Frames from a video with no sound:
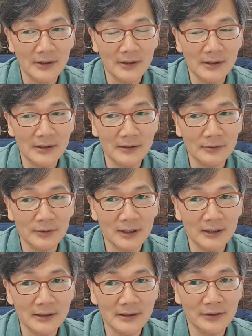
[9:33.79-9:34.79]

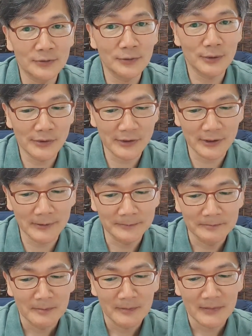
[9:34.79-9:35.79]
다윗 왕의
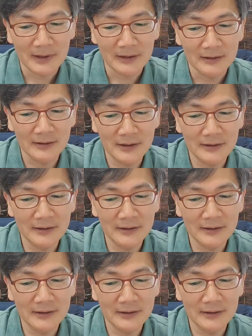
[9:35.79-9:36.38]
친구로서 음,